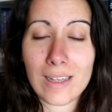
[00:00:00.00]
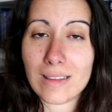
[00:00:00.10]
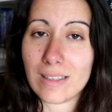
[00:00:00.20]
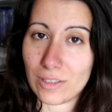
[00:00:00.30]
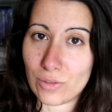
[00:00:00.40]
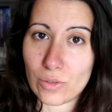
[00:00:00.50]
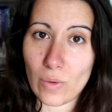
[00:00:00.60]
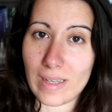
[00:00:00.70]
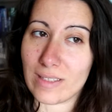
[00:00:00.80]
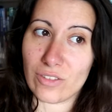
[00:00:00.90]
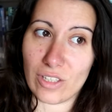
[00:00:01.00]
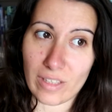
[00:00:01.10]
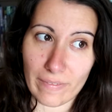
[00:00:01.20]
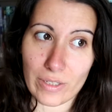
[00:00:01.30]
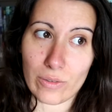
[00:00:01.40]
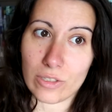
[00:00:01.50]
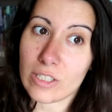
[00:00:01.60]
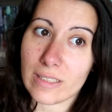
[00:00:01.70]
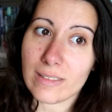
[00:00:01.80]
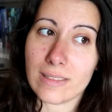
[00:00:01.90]
três dos quais ele já estava
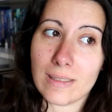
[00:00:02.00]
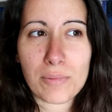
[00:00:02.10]
inconsciente.